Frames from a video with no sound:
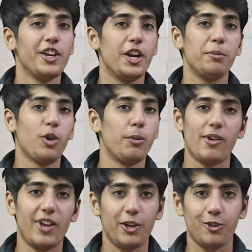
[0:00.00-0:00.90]
या
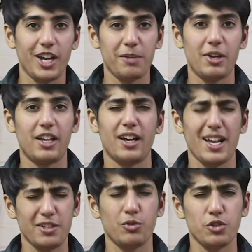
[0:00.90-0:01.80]
डिप्लोमा वाले को नहीं मिलेगा
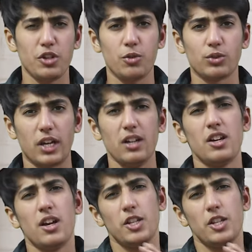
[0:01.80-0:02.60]
ऐसा कुछ नहीं होता